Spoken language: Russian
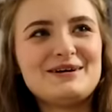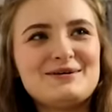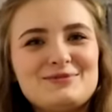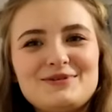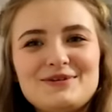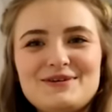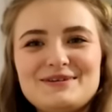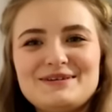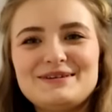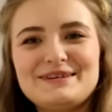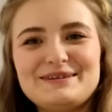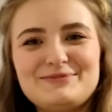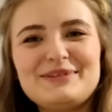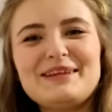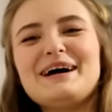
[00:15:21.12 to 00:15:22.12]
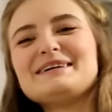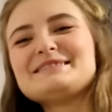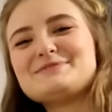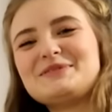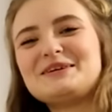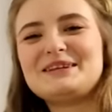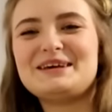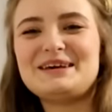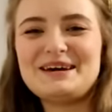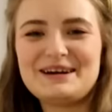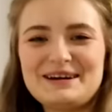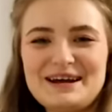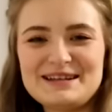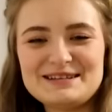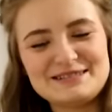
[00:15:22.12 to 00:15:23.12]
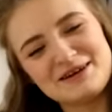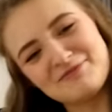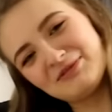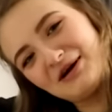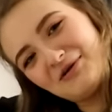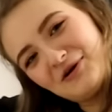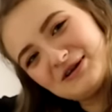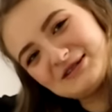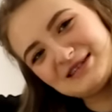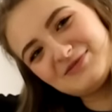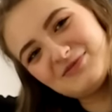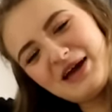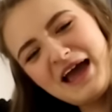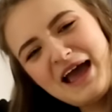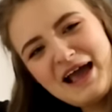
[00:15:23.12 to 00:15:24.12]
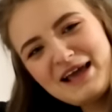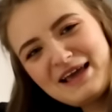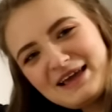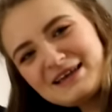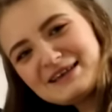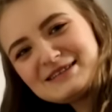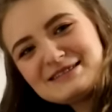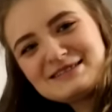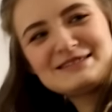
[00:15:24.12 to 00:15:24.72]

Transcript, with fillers: плазменный телевизор. Плазменный экран 7 на 8 и